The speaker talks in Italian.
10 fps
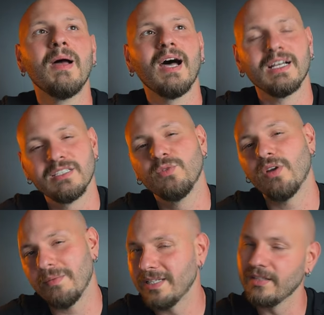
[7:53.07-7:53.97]
ha
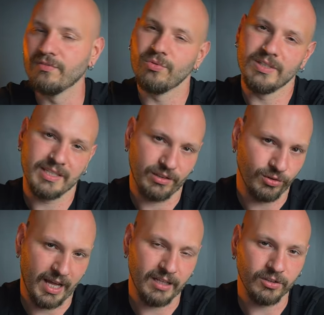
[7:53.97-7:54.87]
sicuramente influenzato
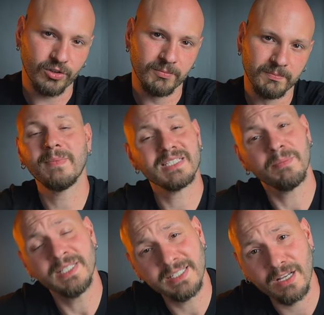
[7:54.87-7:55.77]
tanto. Ma
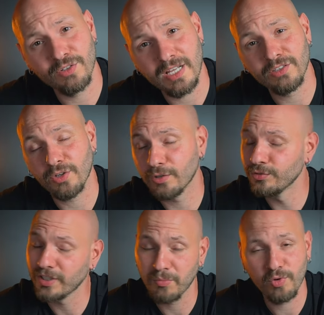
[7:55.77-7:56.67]
sapete che cos'altro ha
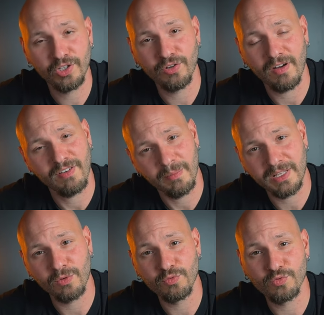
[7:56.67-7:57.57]
contribuito a farmi
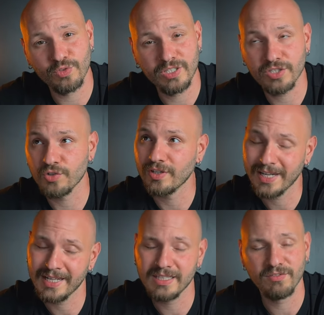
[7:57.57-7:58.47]
dare un giudizio
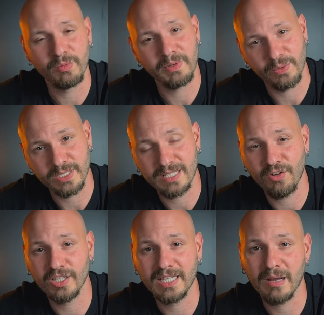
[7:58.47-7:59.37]
negativo per questa
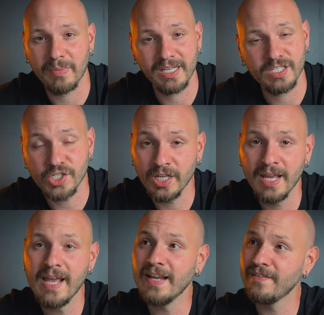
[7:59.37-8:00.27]
volta a Parigi?
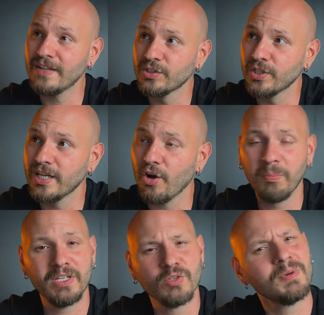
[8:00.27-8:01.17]
Il fatto che ho
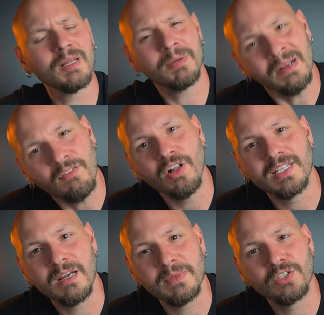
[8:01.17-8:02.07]
preso per la prima
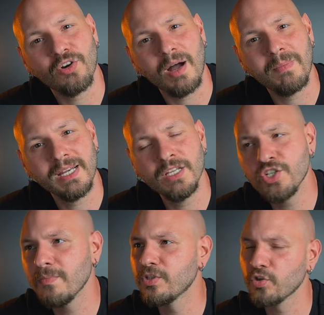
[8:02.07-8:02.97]
volta la metro a Parigi
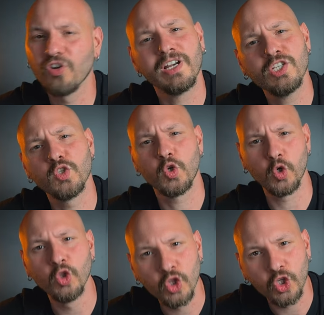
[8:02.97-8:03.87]
e mi sono reso
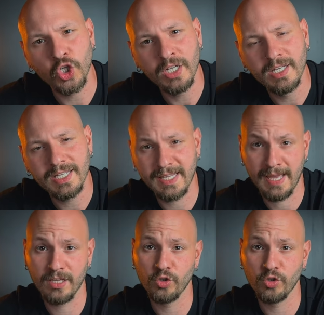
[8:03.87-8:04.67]
conto che ai